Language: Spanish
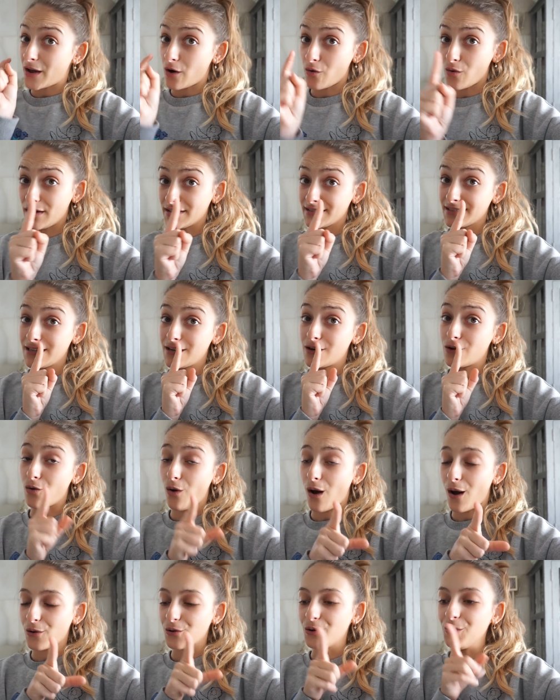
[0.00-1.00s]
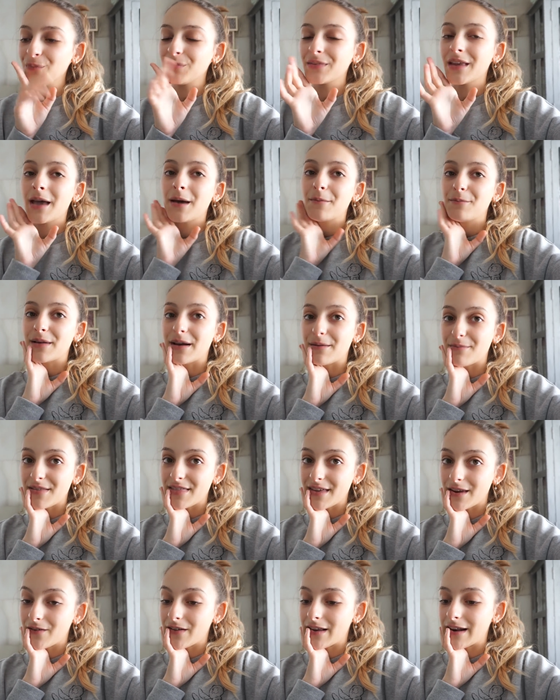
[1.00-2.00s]
aún así lo hago para
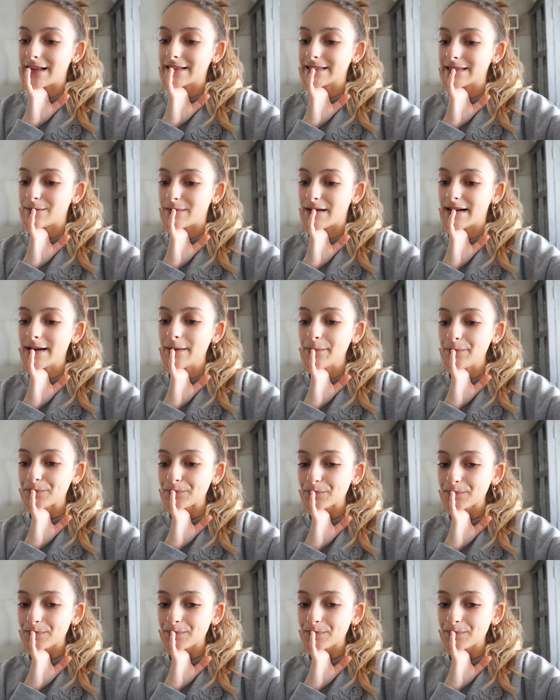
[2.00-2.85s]
empezar bien la semana,